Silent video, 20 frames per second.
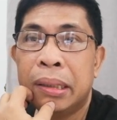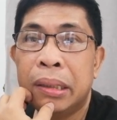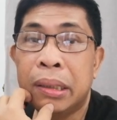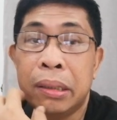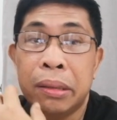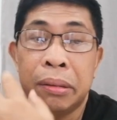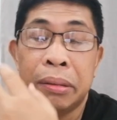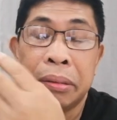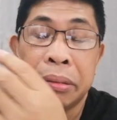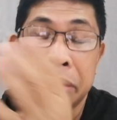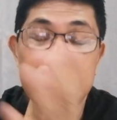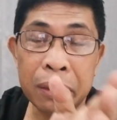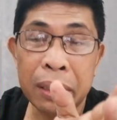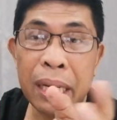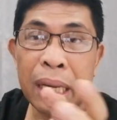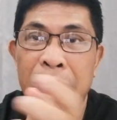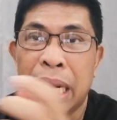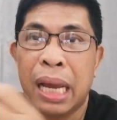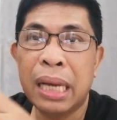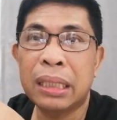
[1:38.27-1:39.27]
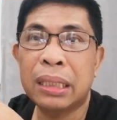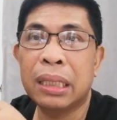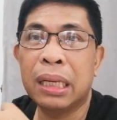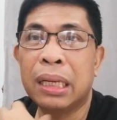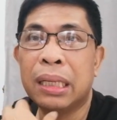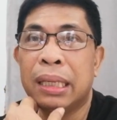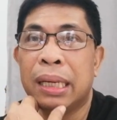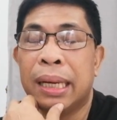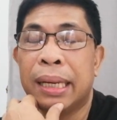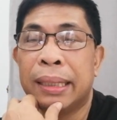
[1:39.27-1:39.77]
Yung
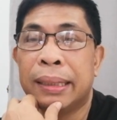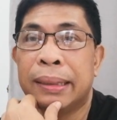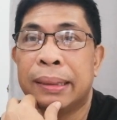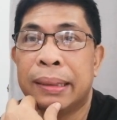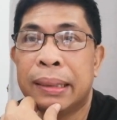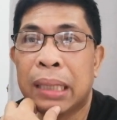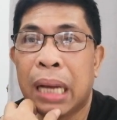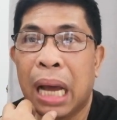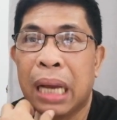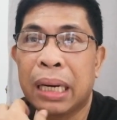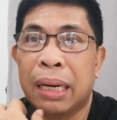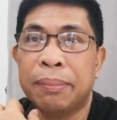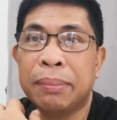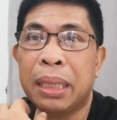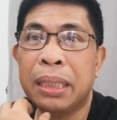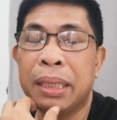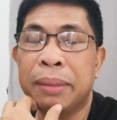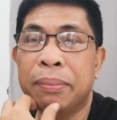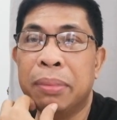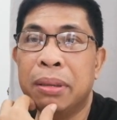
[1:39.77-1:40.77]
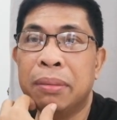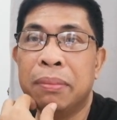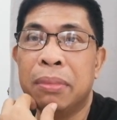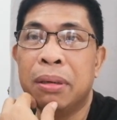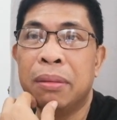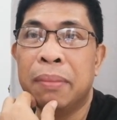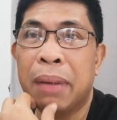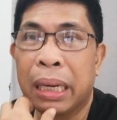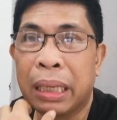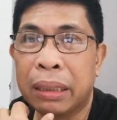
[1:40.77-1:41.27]
organizer ng karaban ni
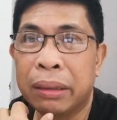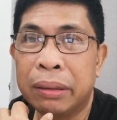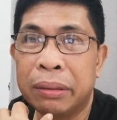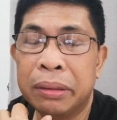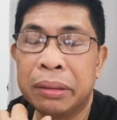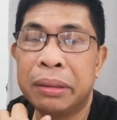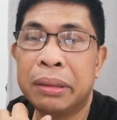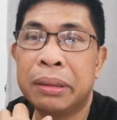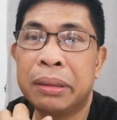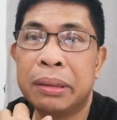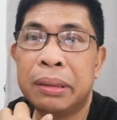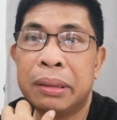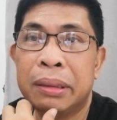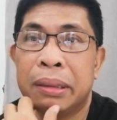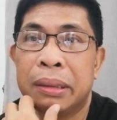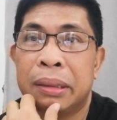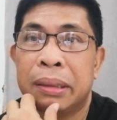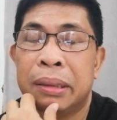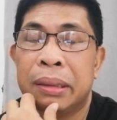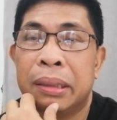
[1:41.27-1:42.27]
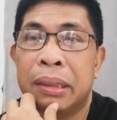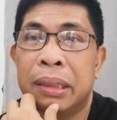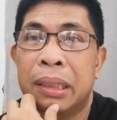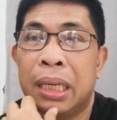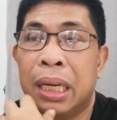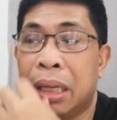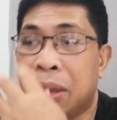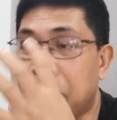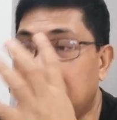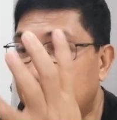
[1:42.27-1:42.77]
Bongbong Marcos,
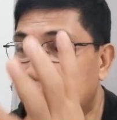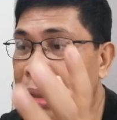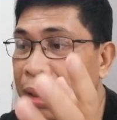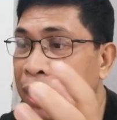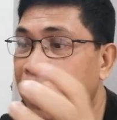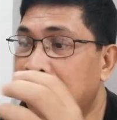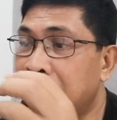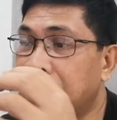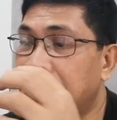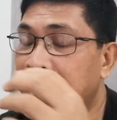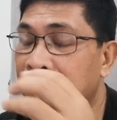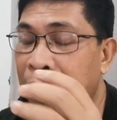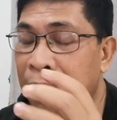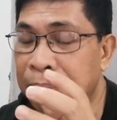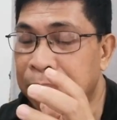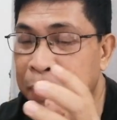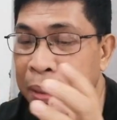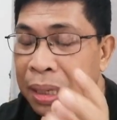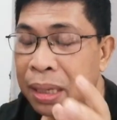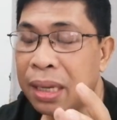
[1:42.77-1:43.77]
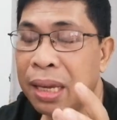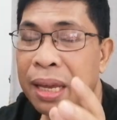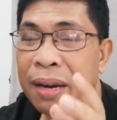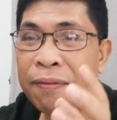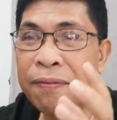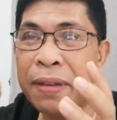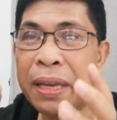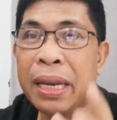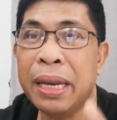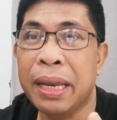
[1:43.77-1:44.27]
requesting for a
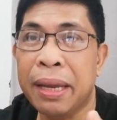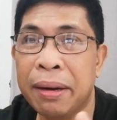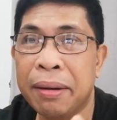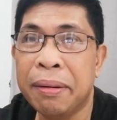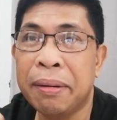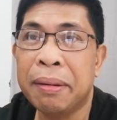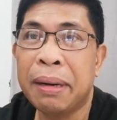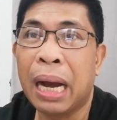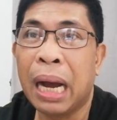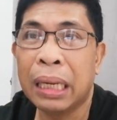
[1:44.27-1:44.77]
bigger venue.